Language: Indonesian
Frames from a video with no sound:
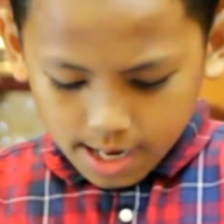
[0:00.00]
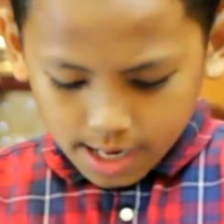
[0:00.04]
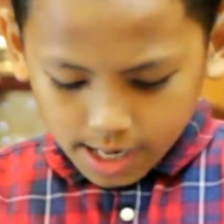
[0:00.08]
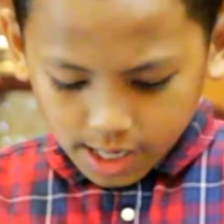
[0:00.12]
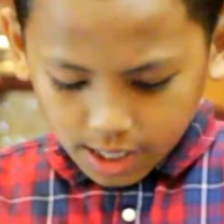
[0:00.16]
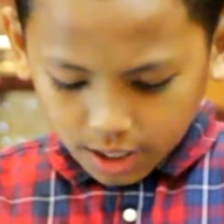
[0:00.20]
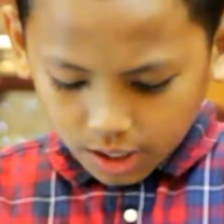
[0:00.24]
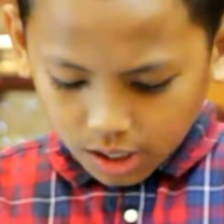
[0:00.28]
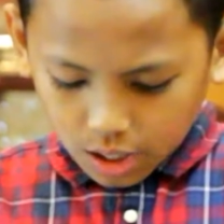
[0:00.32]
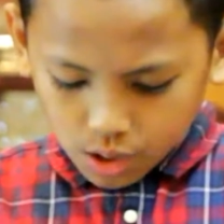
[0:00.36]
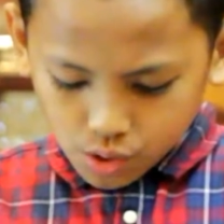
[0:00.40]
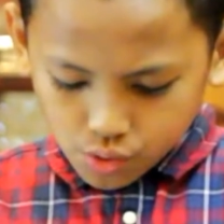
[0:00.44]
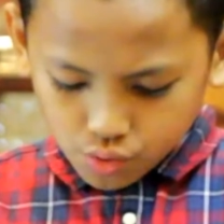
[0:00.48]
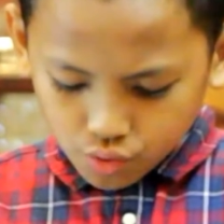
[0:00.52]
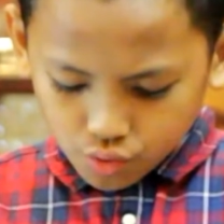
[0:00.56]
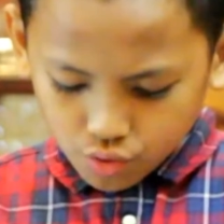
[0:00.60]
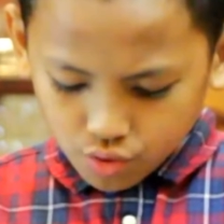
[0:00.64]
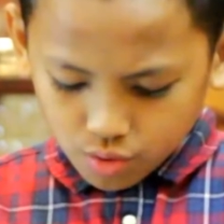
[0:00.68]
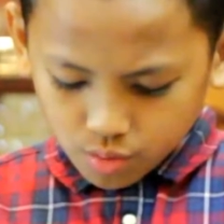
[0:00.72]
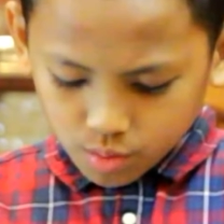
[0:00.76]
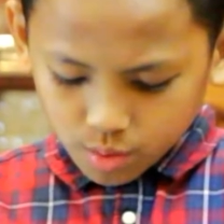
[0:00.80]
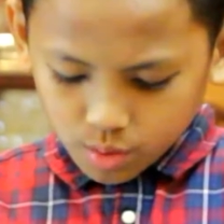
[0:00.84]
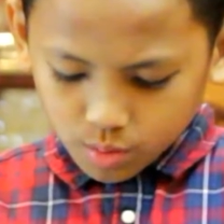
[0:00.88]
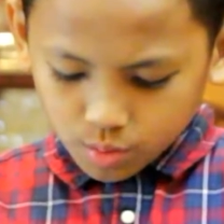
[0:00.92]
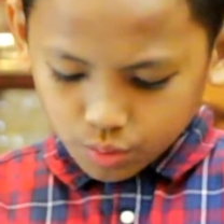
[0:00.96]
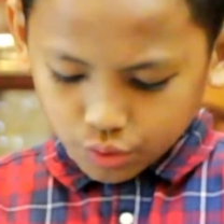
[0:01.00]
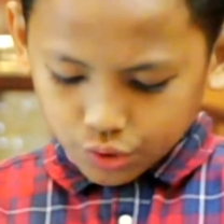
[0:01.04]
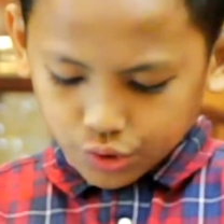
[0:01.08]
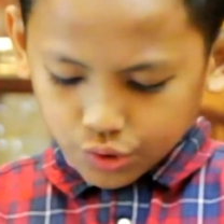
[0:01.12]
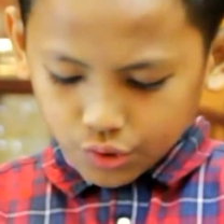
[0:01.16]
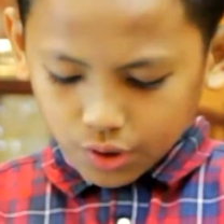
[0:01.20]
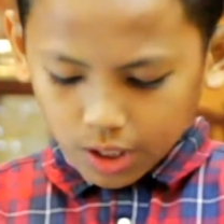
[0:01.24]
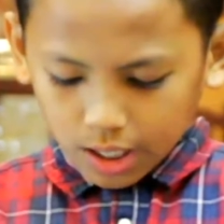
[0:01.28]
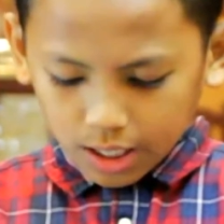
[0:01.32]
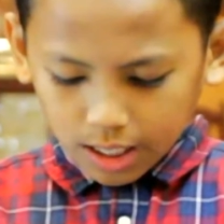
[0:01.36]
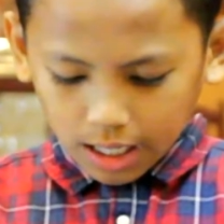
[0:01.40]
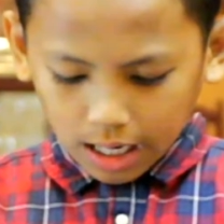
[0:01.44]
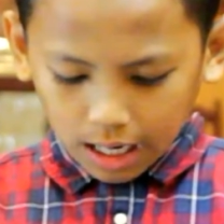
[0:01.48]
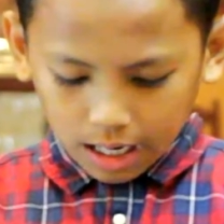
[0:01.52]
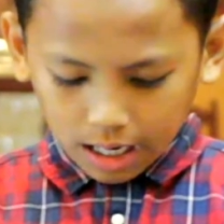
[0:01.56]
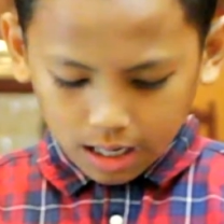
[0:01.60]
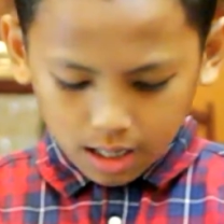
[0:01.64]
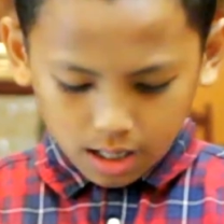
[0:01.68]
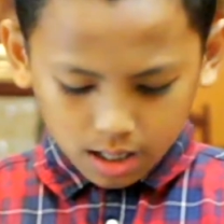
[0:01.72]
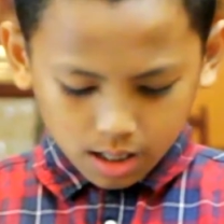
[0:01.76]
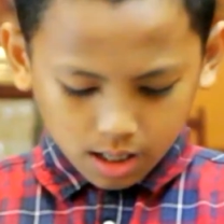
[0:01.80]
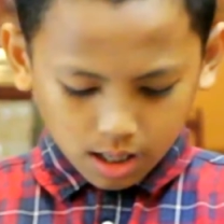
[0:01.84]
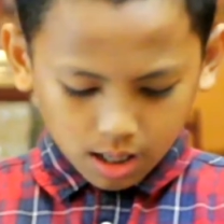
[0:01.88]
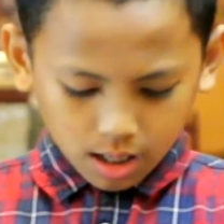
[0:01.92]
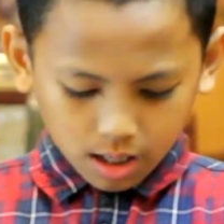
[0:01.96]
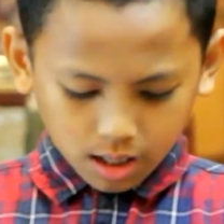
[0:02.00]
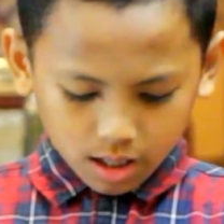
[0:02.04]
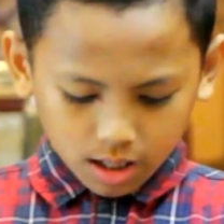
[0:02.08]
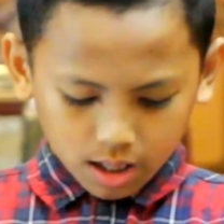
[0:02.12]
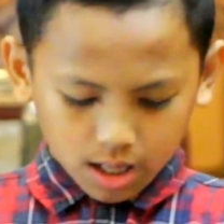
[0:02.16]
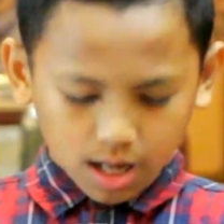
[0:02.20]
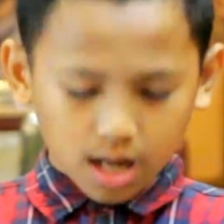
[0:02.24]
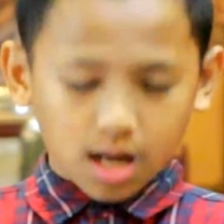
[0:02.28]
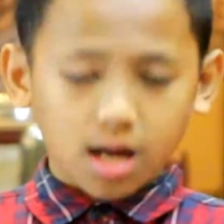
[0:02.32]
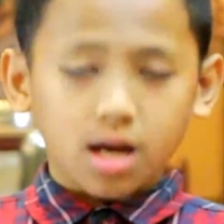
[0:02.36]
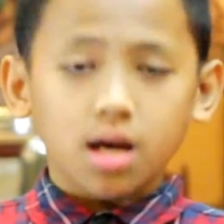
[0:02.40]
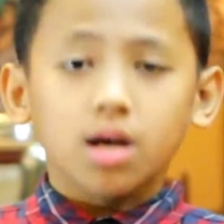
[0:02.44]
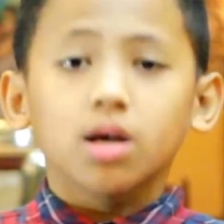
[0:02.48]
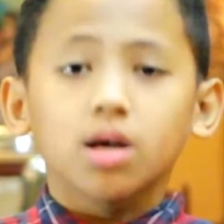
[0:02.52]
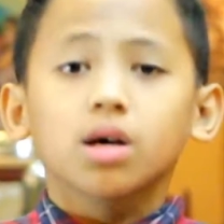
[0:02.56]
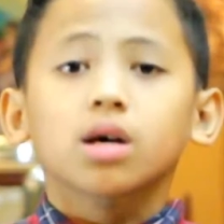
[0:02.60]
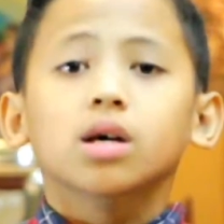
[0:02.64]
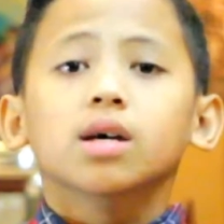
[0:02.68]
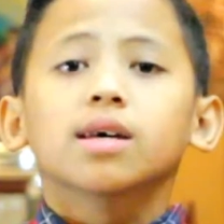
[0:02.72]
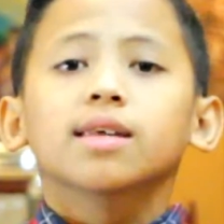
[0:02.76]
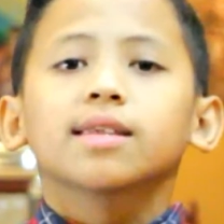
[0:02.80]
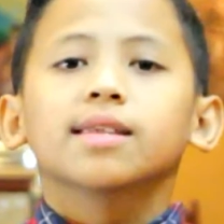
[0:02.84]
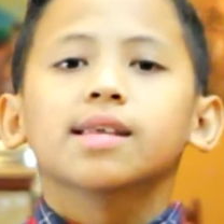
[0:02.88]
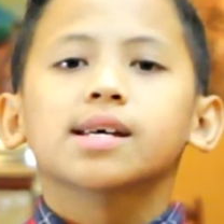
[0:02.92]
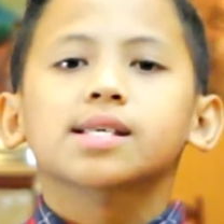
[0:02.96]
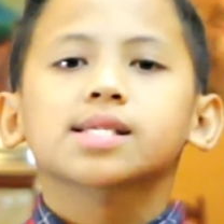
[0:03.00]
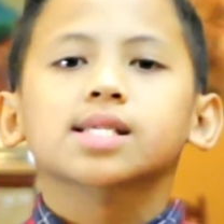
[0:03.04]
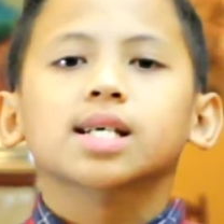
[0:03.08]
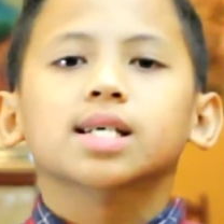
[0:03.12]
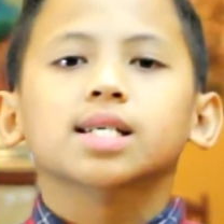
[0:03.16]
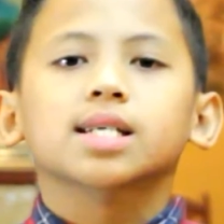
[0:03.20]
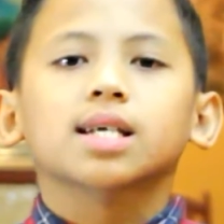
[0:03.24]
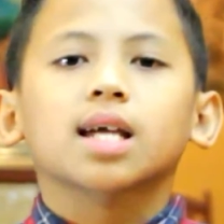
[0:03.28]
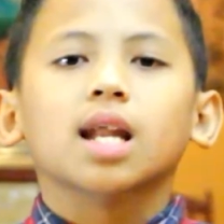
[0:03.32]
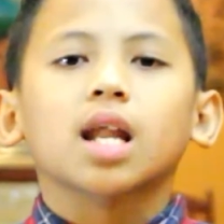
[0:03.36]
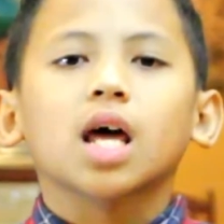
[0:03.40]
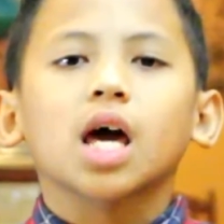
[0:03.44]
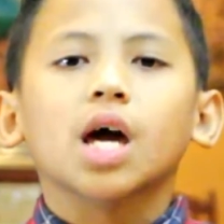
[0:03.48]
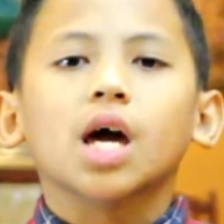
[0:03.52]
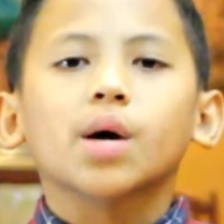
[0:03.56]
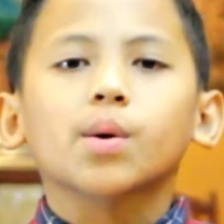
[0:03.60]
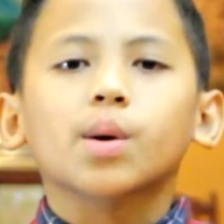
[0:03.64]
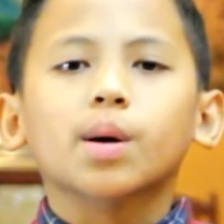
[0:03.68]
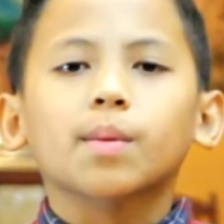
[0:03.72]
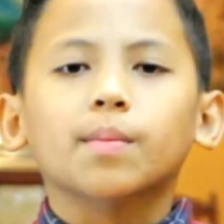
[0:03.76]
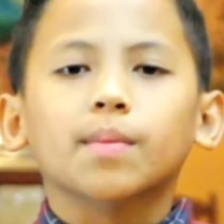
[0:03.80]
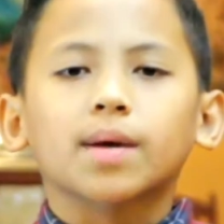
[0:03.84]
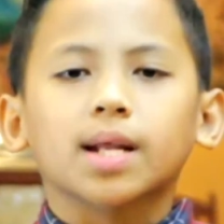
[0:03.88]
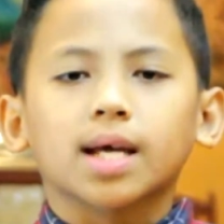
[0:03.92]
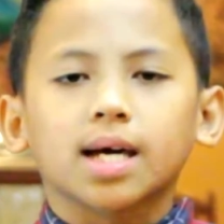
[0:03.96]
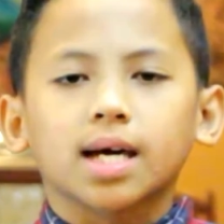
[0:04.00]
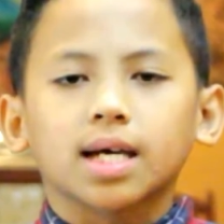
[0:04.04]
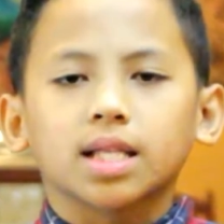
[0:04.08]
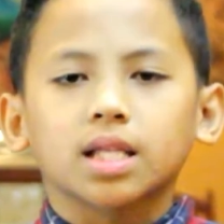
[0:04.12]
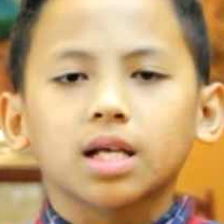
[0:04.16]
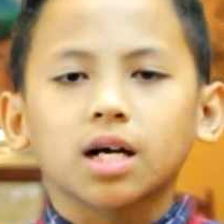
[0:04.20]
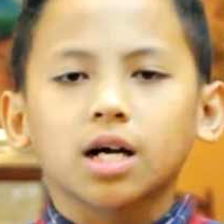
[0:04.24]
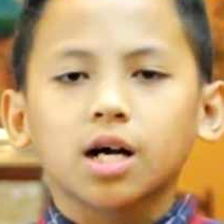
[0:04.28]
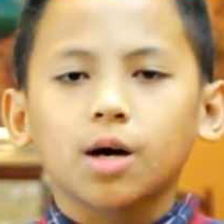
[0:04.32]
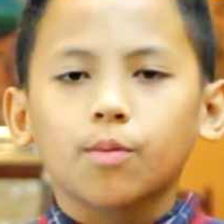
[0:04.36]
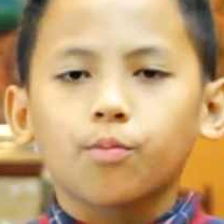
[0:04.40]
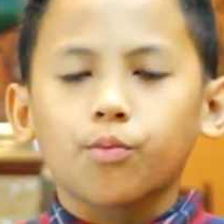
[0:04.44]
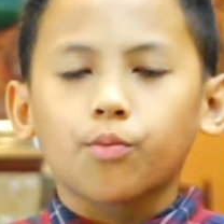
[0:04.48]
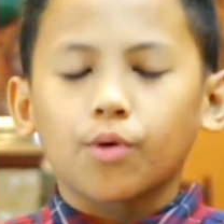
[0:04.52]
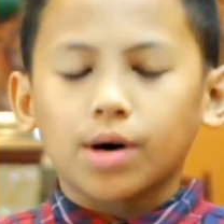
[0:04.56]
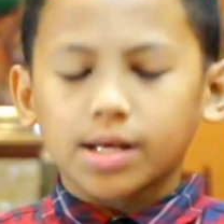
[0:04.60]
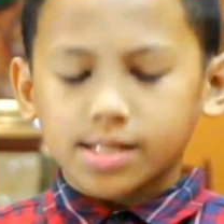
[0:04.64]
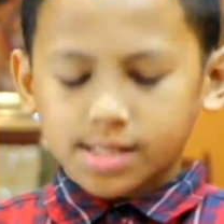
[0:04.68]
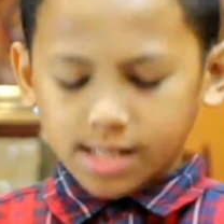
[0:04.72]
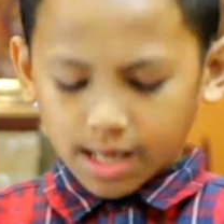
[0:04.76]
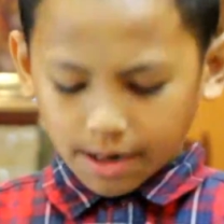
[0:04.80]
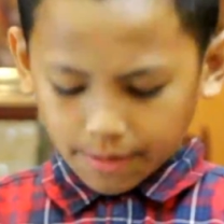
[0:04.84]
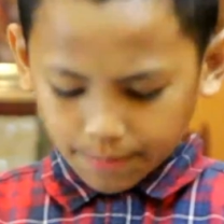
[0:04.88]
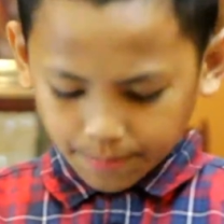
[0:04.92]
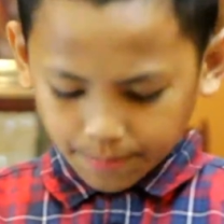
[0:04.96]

Kita sungguh membutuhkan Allah karena jasa Allah yang memberi kita kepuasan.